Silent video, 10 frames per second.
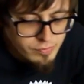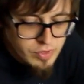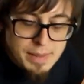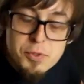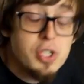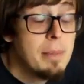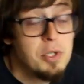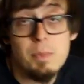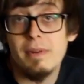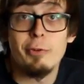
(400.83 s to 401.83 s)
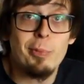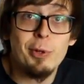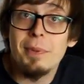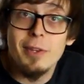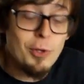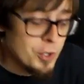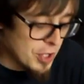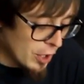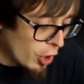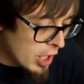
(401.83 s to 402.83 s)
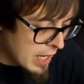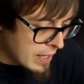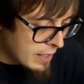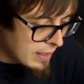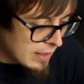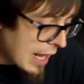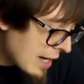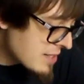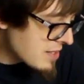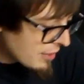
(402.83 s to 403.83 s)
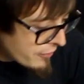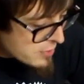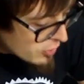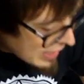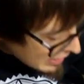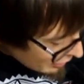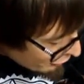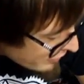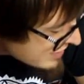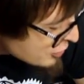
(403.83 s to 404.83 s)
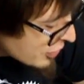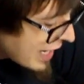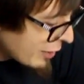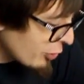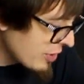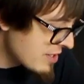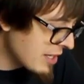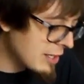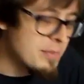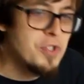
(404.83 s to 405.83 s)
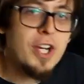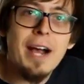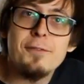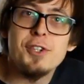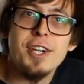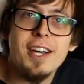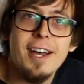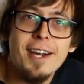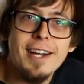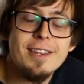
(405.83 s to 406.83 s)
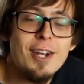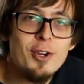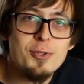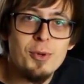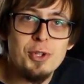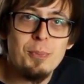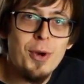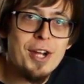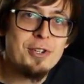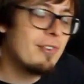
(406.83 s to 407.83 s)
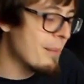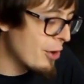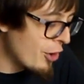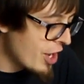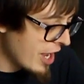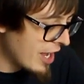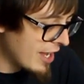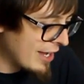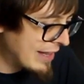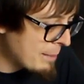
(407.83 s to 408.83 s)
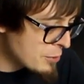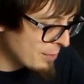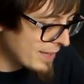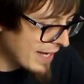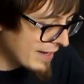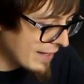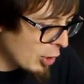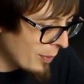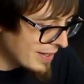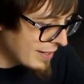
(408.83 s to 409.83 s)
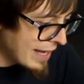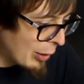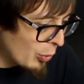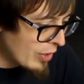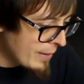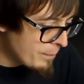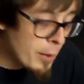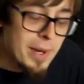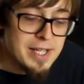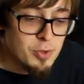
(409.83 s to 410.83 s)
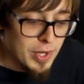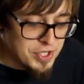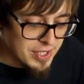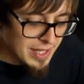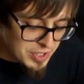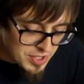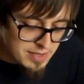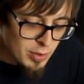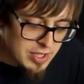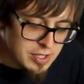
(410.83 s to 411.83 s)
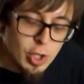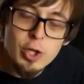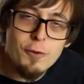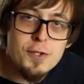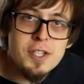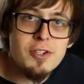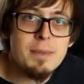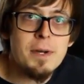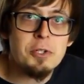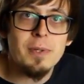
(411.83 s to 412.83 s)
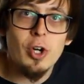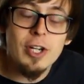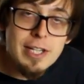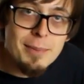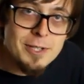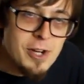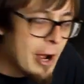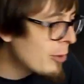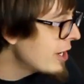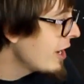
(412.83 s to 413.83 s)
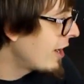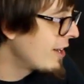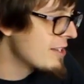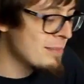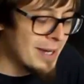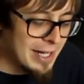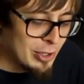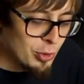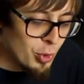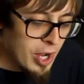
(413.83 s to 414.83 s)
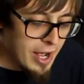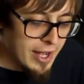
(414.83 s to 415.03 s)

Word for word: nie przyda mi się prawdopodobnie do niczego ale zestaw jest ok i widzę, że karton jest jednym z ciekawszych. E, chętnie go złożę i pokażę Wam go e, na przebitkach tego materiału. Dobra, słuchajcie, na dziś z mojej strony to wszystko. Zapraszam na kolejne materiały e, z maratonu.